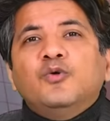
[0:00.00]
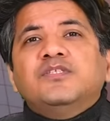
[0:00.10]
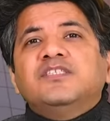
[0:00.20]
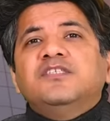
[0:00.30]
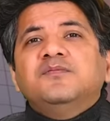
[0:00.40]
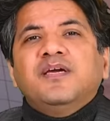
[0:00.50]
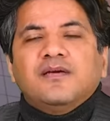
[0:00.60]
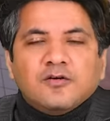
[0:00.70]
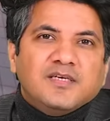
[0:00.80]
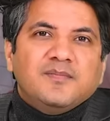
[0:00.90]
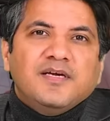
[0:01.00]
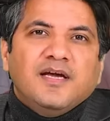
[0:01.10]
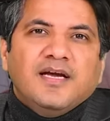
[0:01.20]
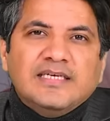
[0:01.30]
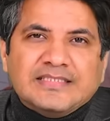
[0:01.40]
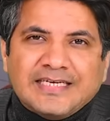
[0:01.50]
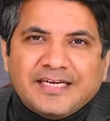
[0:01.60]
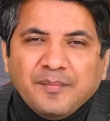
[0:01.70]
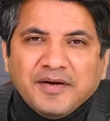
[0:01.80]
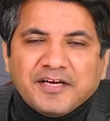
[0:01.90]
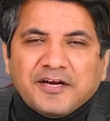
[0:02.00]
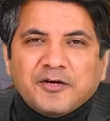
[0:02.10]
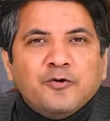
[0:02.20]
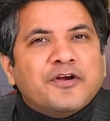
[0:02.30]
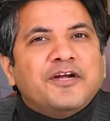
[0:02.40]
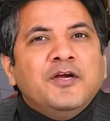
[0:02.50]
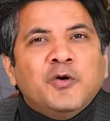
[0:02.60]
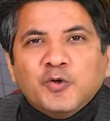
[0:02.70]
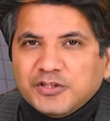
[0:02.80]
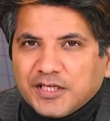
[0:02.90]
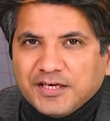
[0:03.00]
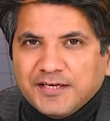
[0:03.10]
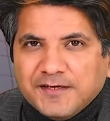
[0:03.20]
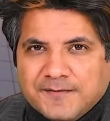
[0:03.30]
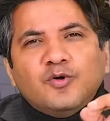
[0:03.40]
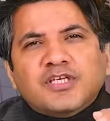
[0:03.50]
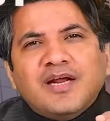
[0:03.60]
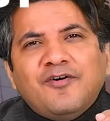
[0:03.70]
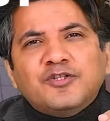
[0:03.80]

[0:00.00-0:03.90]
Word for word: और उस केसेस में सेबी सेटलमेंट करने को रेडी हो जाता है उसके अलावा